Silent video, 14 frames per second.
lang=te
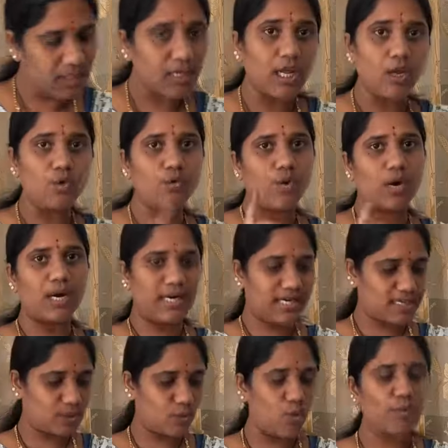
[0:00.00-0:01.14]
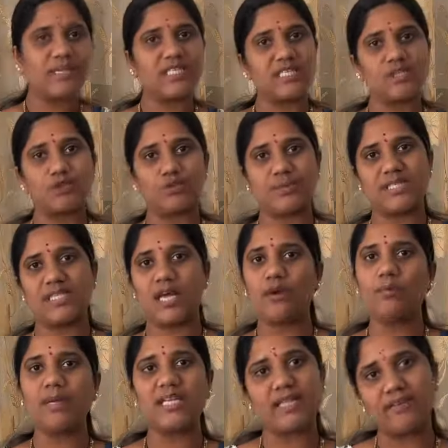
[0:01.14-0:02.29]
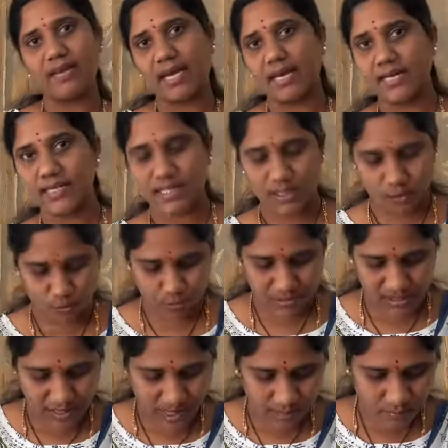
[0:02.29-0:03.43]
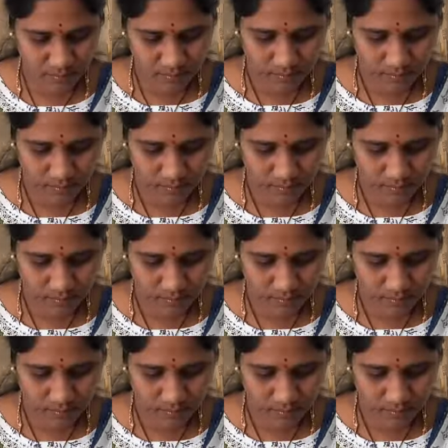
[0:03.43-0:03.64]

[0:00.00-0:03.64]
నేను ఒక్క డ్రెస్ ఓపెన్ చేసి చూపిస్తాను మిగతా కలర్స్ అయితే చూపిస్తాను